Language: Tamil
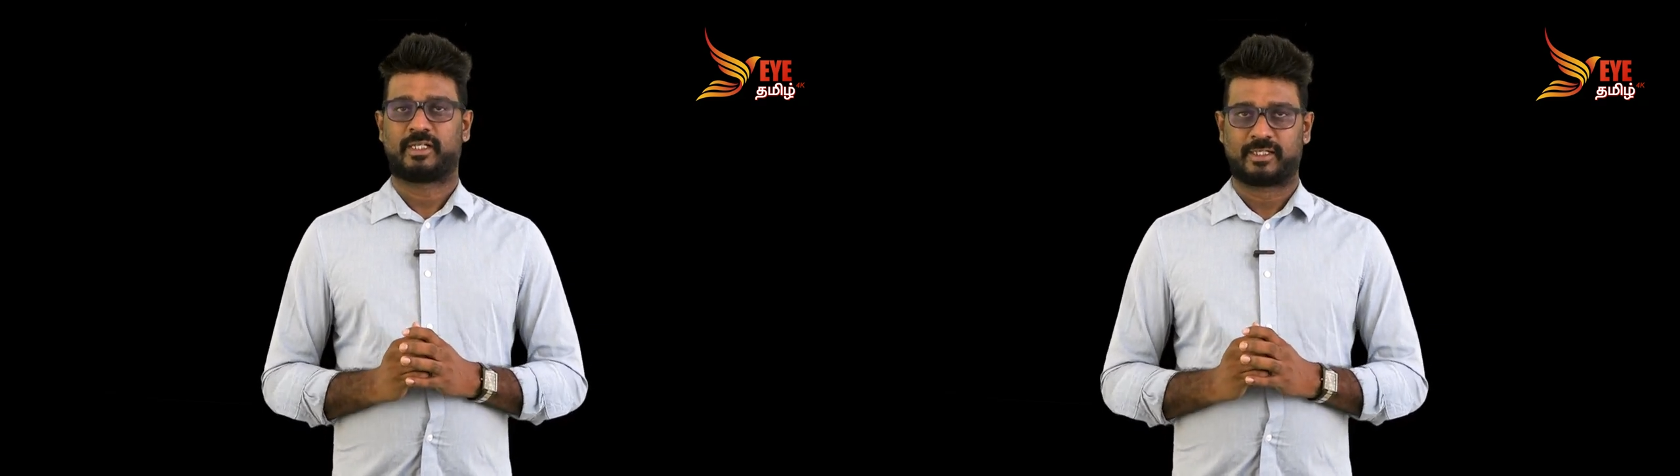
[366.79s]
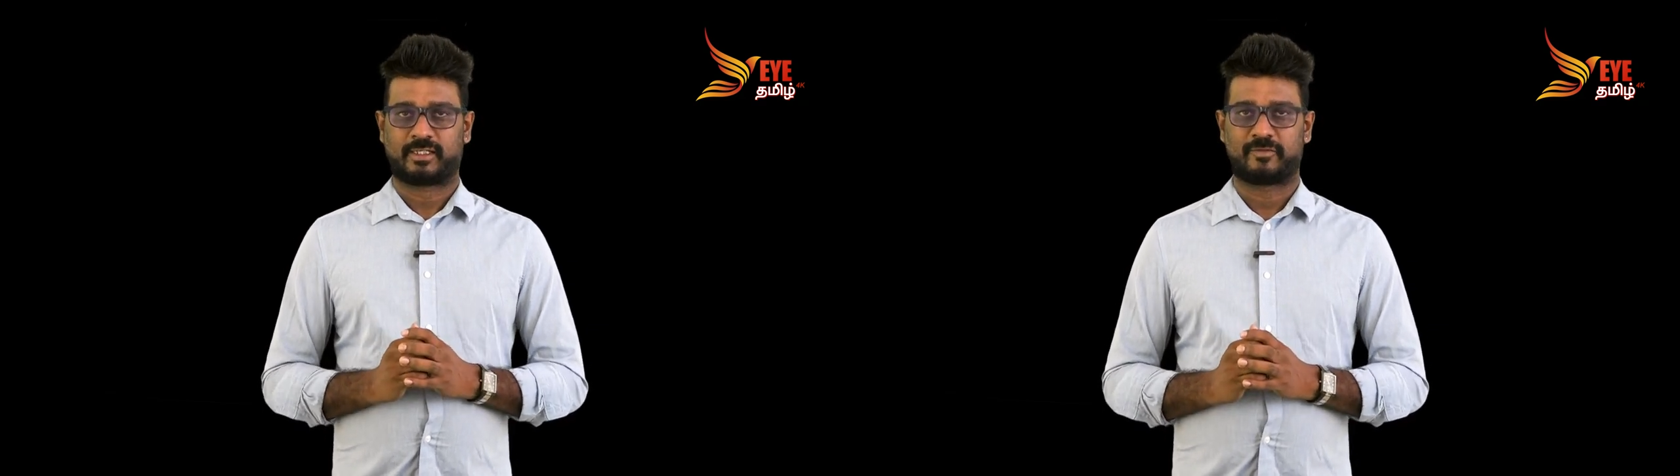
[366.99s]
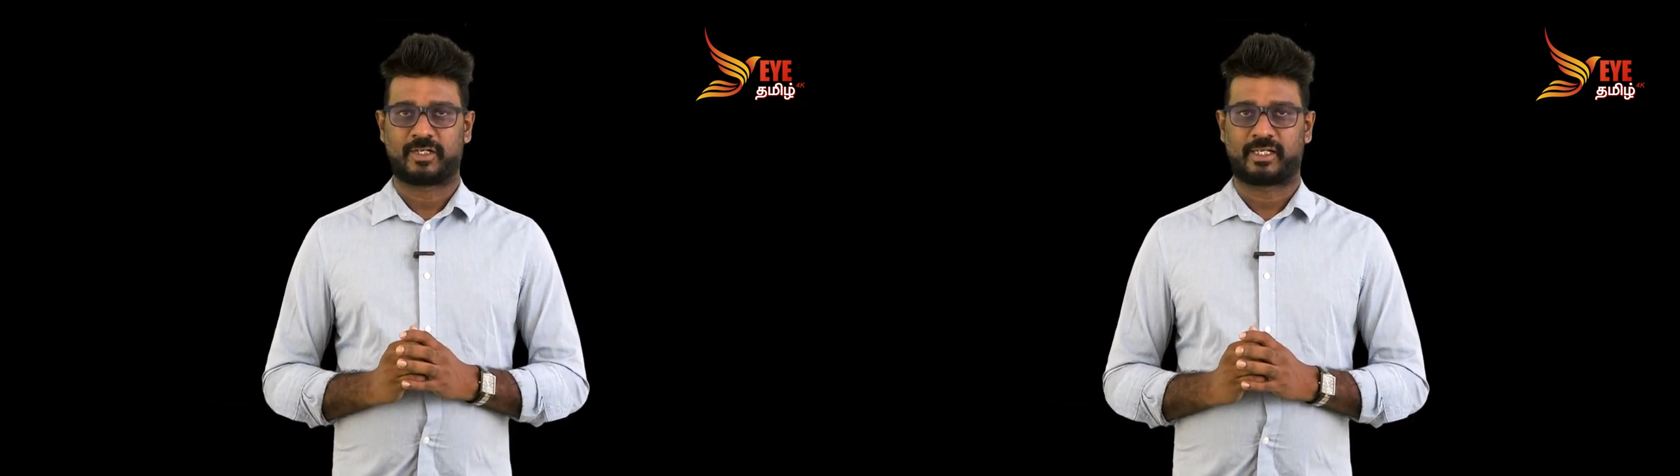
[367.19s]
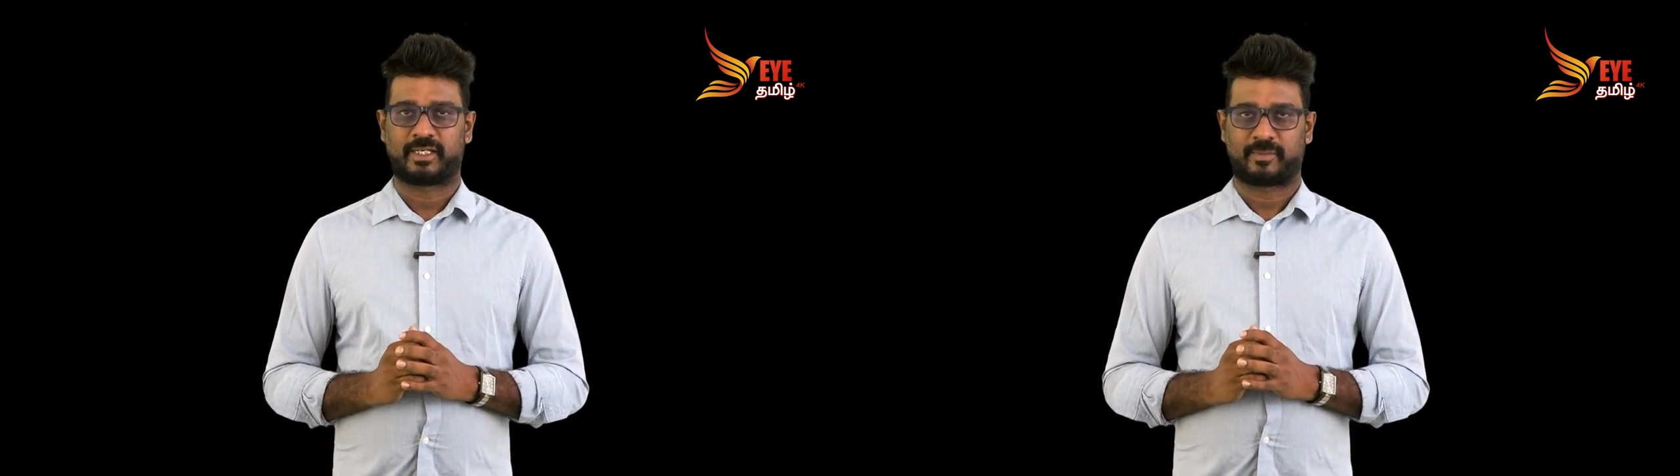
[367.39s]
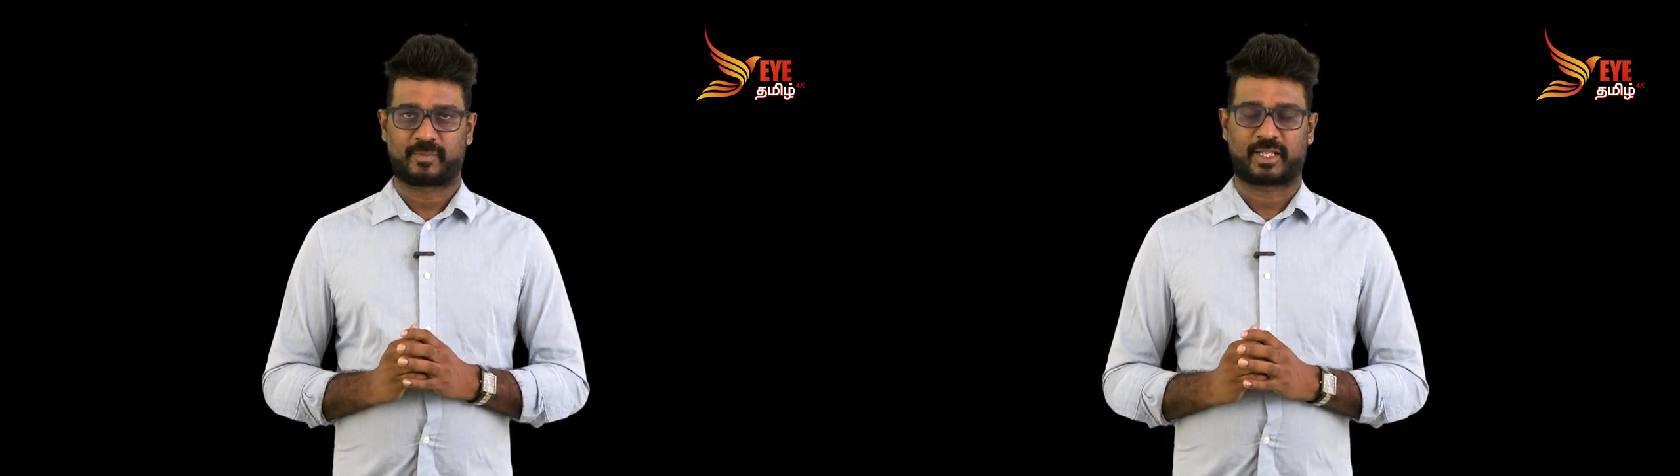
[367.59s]
எடுக்க வேண்டி
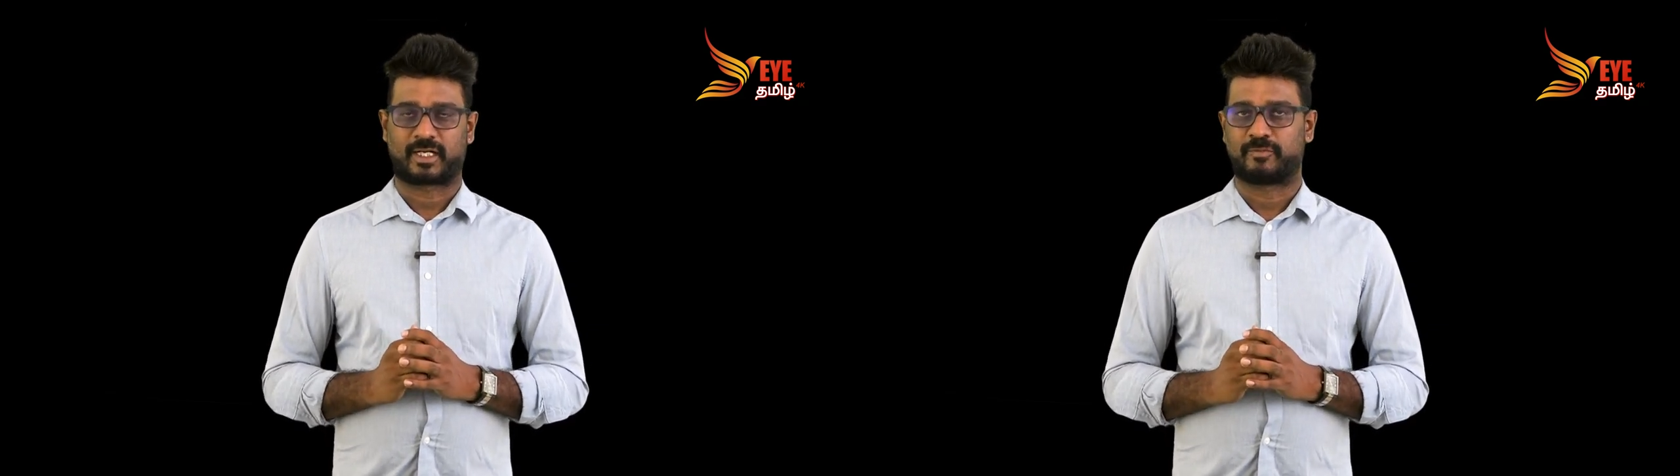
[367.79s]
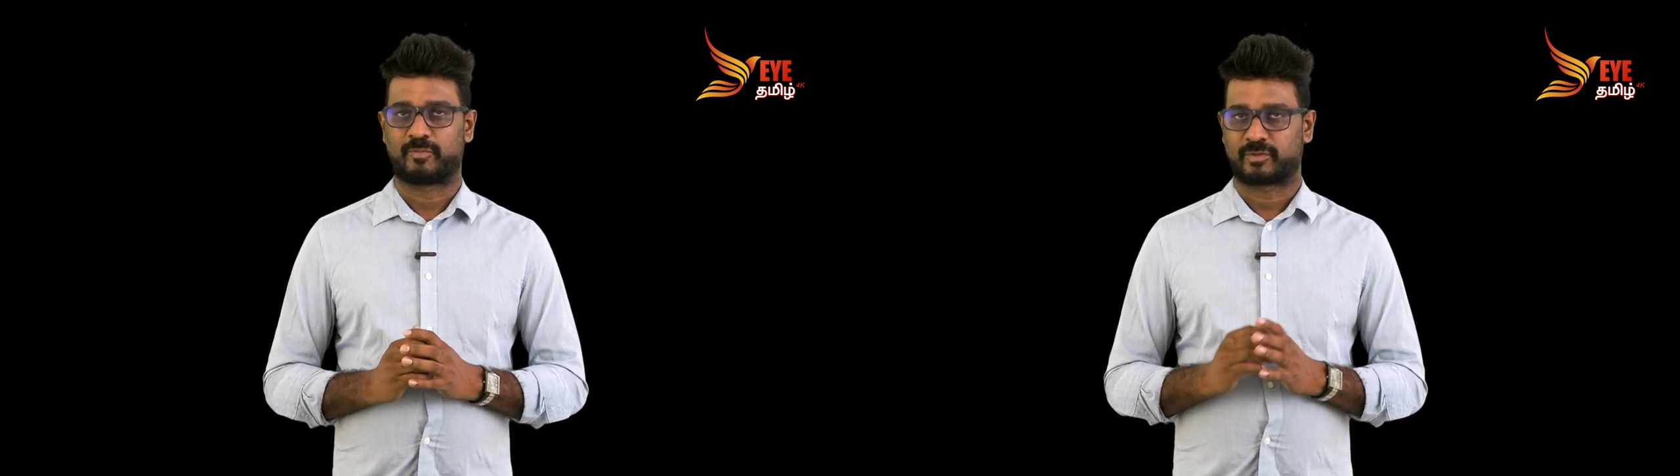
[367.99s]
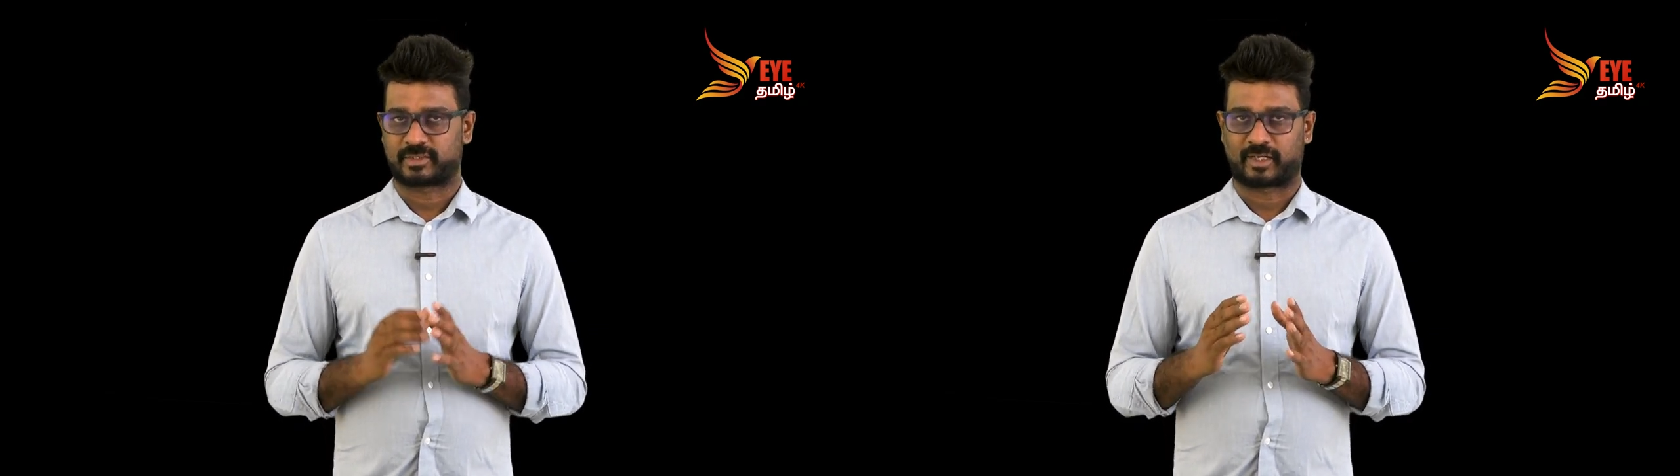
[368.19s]
இருப்பதாகவும்